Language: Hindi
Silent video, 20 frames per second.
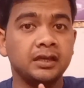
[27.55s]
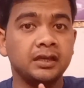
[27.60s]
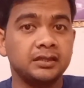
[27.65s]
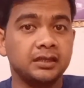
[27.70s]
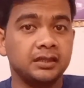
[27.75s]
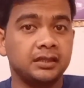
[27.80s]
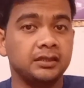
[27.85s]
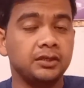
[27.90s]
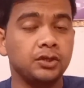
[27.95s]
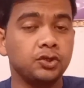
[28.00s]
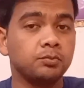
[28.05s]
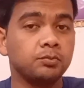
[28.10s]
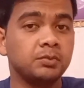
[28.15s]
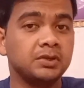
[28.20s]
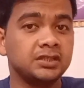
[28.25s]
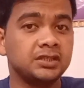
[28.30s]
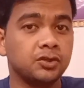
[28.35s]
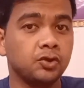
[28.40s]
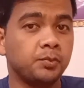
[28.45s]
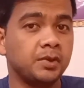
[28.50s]
जैसे यीशु
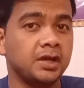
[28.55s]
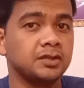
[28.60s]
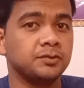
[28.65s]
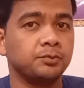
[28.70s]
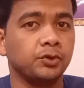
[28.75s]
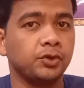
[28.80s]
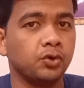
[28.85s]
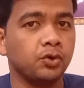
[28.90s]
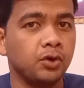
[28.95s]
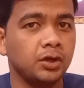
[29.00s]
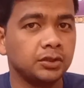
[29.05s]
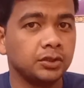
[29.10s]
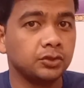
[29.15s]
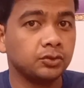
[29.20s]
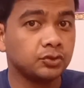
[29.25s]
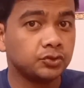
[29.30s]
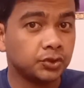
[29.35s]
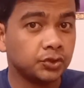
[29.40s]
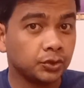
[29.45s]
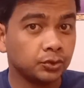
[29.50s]
मसीह के उपास पूरे हो गए थे
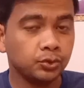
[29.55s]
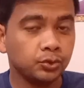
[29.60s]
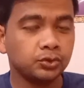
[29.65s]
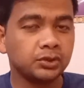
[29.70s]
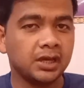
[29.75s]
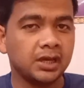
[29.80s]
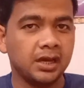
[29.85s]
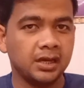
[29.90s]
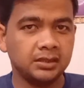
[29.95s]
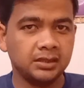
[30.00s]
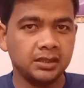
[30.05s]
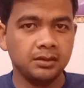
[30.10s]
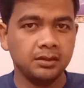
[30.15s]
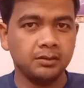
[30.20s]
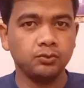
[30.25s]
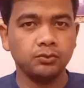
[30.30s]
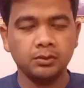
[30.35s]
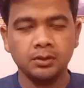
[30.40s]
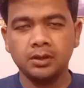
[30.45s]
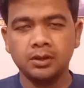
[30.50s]
तो सरदूत आ रहे
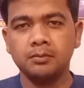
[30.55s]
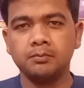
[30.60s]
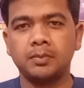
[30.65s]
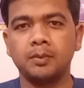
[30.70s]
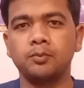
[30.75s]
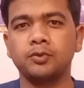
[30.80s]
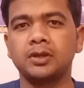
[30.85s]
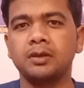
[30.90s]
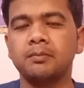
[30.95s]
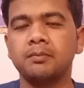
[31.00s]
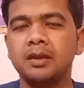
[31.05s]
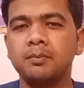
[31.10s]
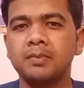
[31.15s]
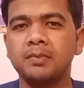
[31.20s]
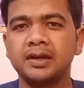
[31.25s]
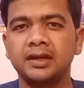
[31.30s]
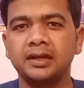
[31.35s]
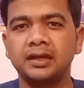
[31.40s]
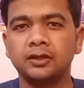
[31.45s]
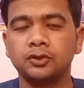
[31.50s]
थे प्रभु की महिमा
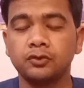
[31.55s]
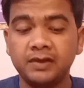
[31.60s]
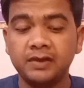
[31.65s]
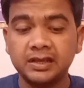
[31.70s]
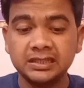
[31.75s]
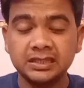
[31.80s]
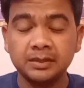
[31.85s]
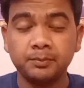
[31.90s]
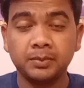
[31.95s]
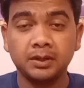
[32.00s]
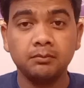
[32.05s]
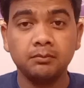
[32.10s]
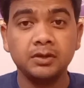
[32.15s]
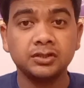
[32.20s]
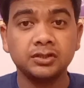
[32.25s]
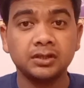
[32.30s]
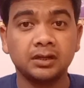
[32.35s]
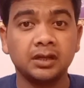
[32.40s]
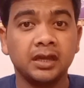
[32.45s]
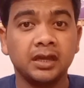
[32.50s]
के लिए तो वैसे
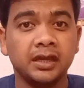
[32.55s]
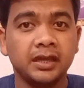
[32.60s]
परमेश्वर